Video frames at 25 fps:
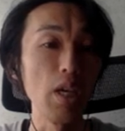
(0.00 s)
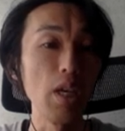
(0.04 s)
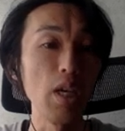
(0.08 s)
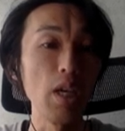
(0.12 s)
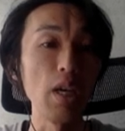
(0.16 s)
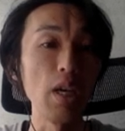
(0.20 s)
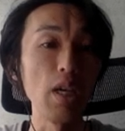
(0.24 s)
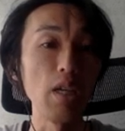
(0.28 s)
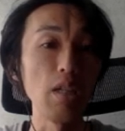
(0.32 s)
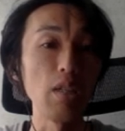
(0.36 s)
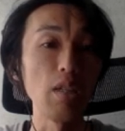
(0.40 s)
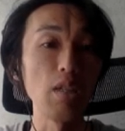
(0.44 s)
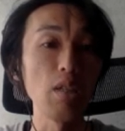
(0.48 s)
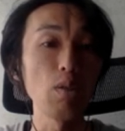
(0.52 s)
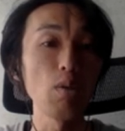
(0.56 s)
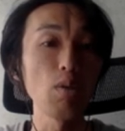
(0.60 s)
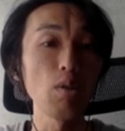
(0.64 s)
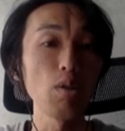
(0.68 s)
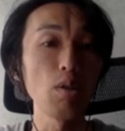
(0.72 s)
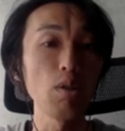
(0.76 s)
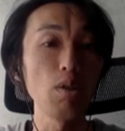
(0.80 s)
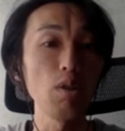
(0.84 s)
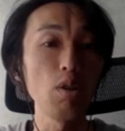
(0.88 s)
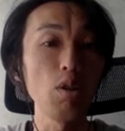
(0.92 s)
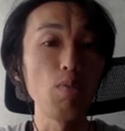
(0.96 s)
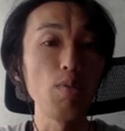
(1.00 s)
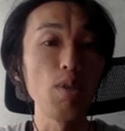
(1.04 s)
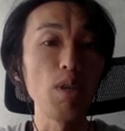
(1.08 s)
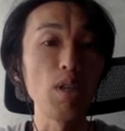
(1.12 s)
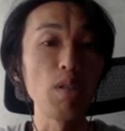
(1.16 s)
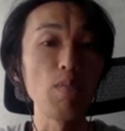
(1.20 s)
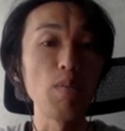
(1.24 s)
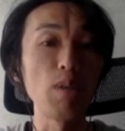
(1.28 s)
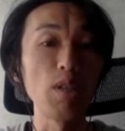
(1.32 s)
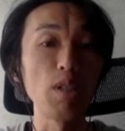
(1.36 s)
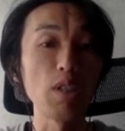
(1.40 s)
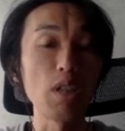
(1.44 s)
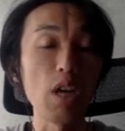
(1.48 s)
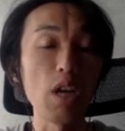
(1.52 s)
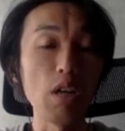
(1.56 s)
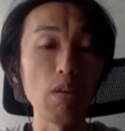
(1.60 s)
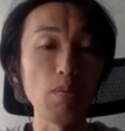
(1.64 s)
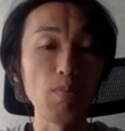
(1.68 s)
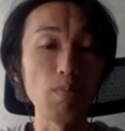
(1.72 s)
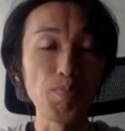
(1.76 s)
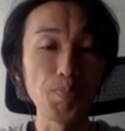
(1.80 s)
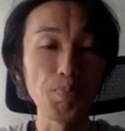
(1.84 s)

え失踪するよう命じました。